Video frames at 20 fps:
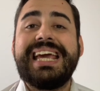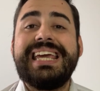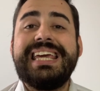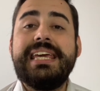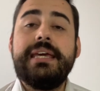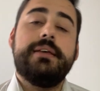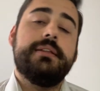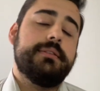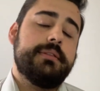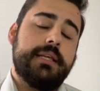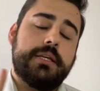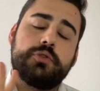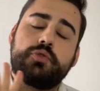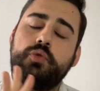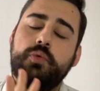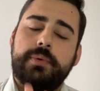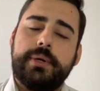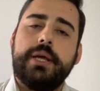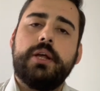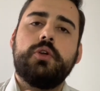Y
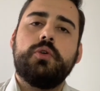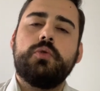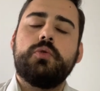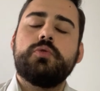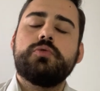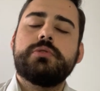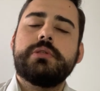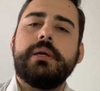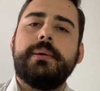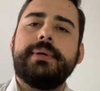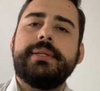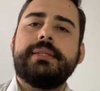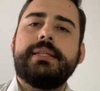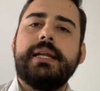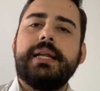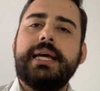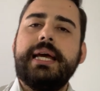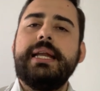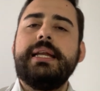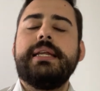descubrieron justamente
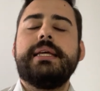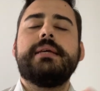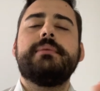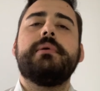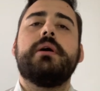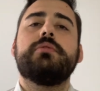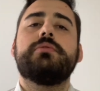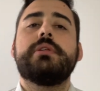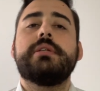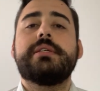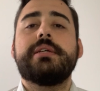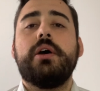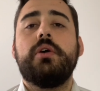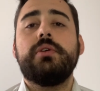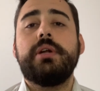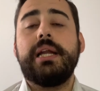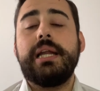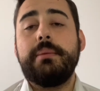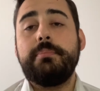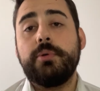el gen y
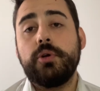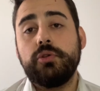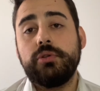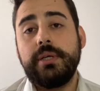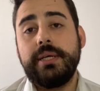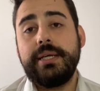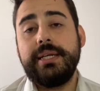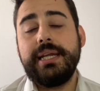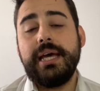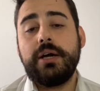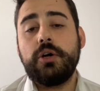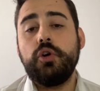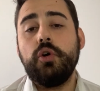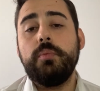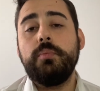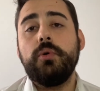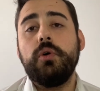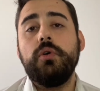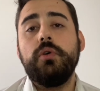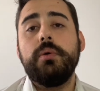bautizaron a la proteína
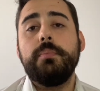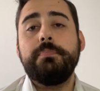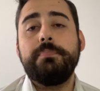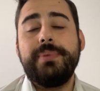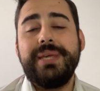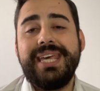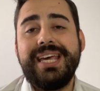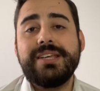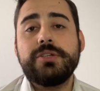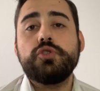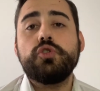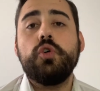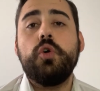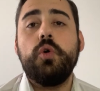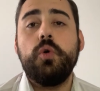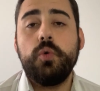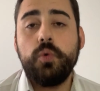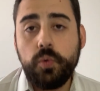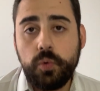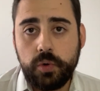como
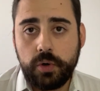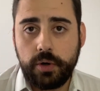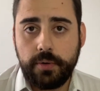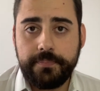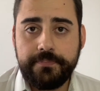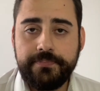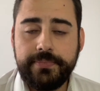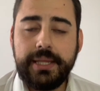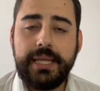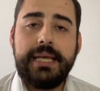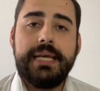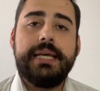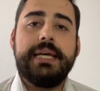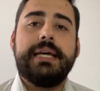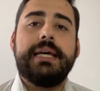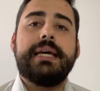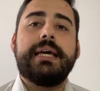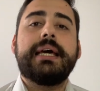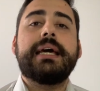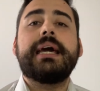piezo 1
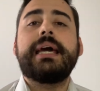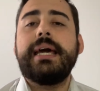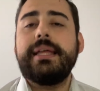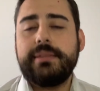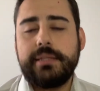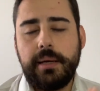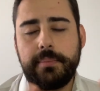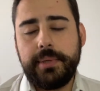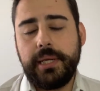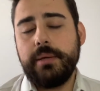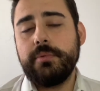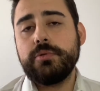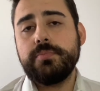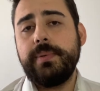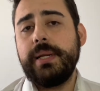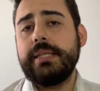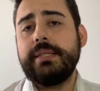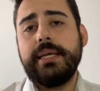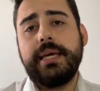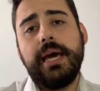que también hemos
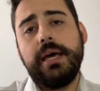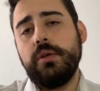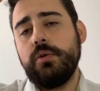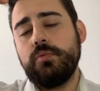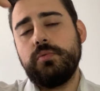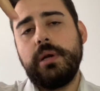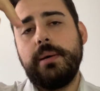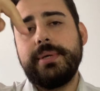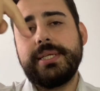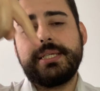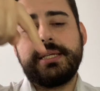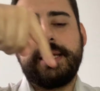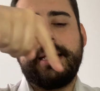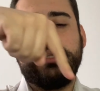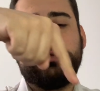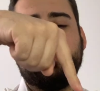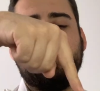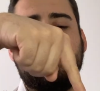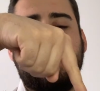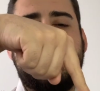platicado, una vez
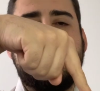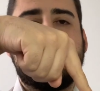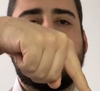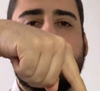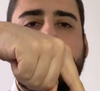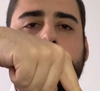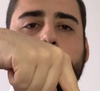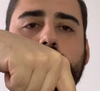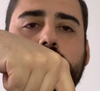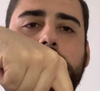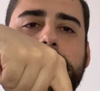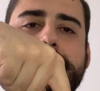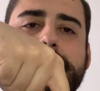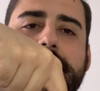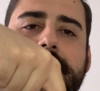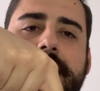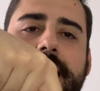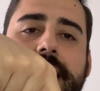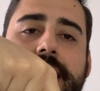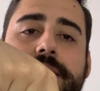que tú estimulas
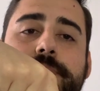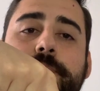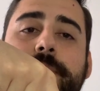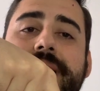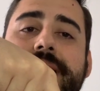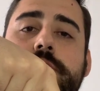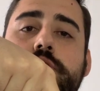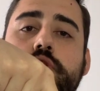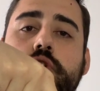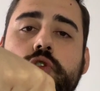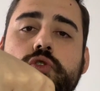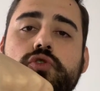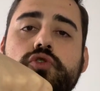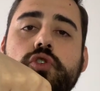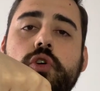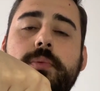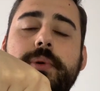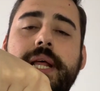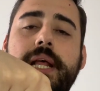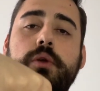y generas presión
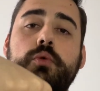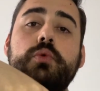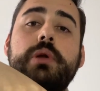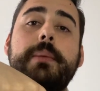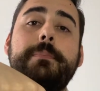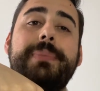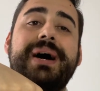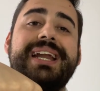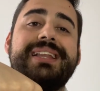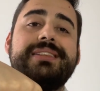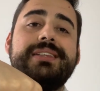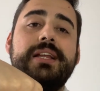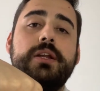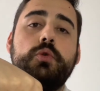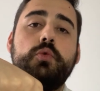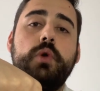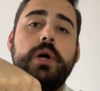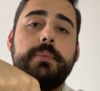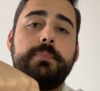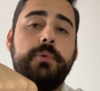sobre alguna parte
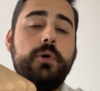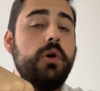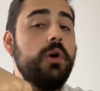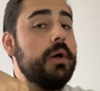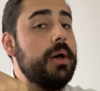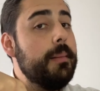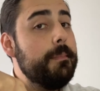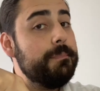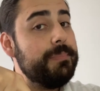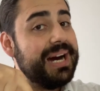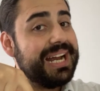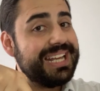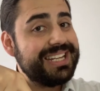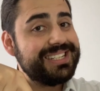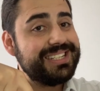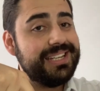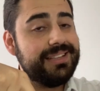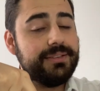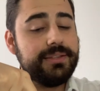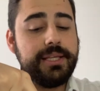del cuerpo, para
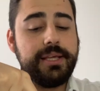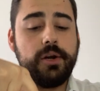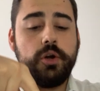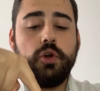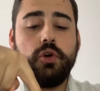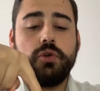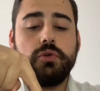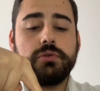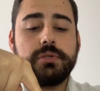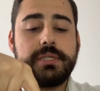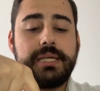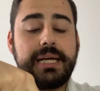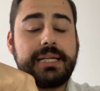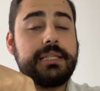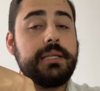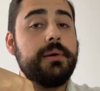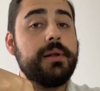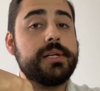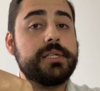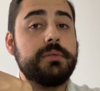sentirlo se
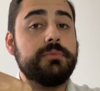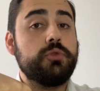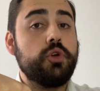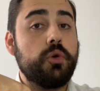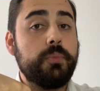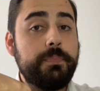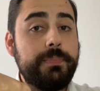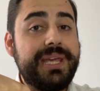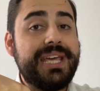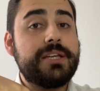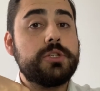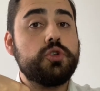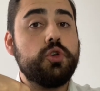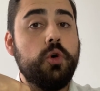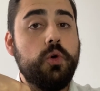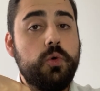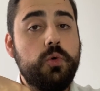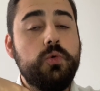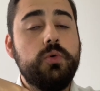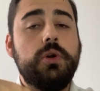activa el receptor
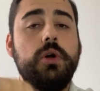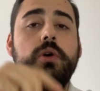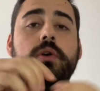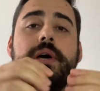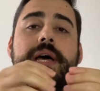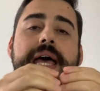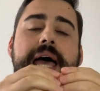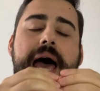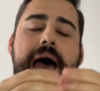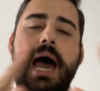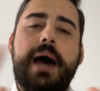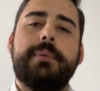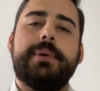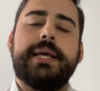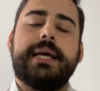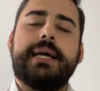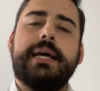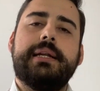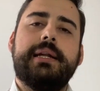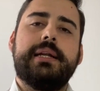piezo 1,
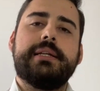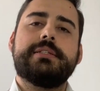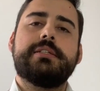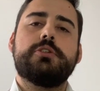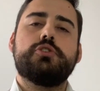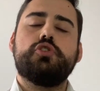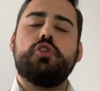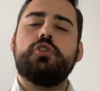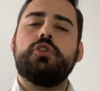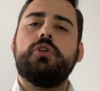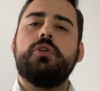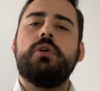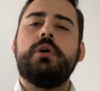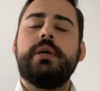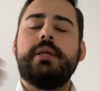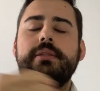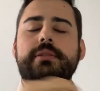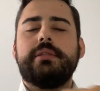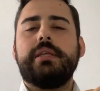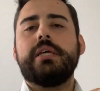abre canales de sodio,
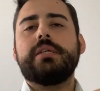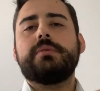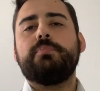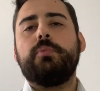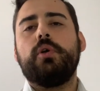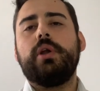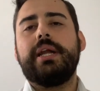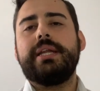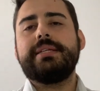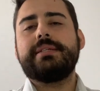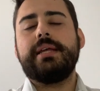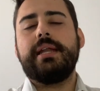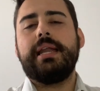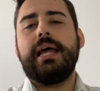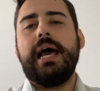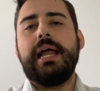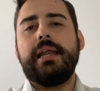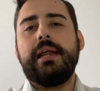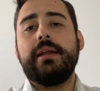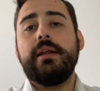
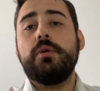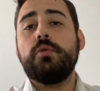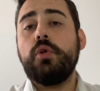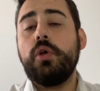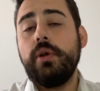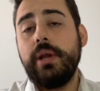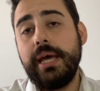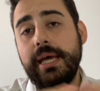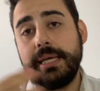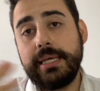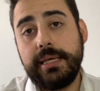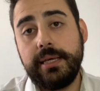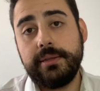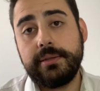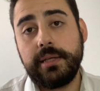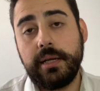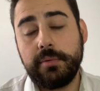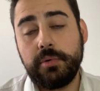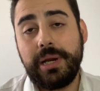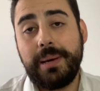despolarizan a la neurona y
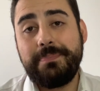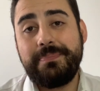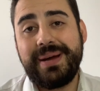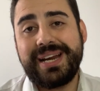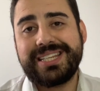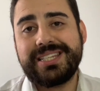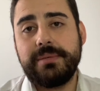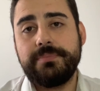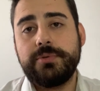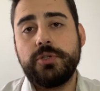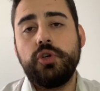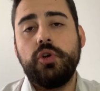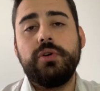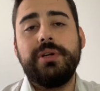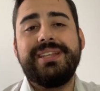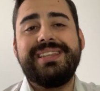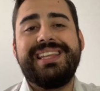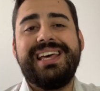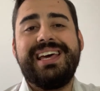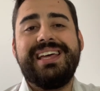tenemos la
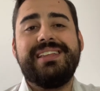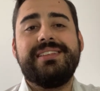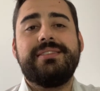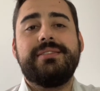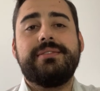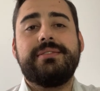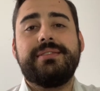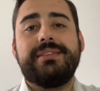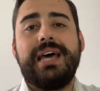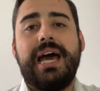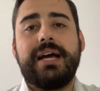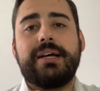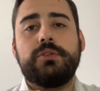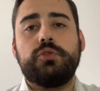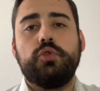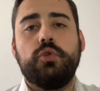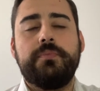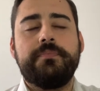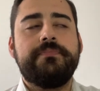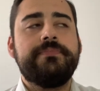percepción de
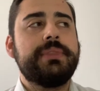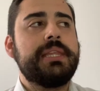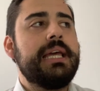tacto.